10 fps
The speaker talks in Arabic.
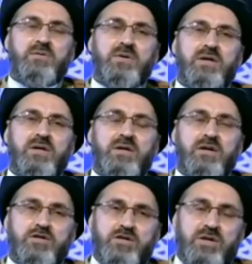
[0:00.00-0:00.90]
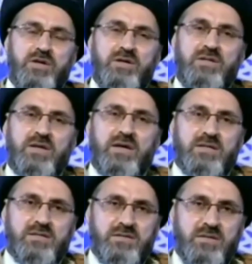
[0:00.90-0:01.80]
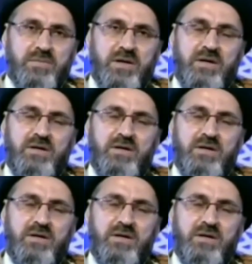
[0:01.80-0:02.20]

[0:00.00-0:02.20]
انا هالشكل عندي خط صباحي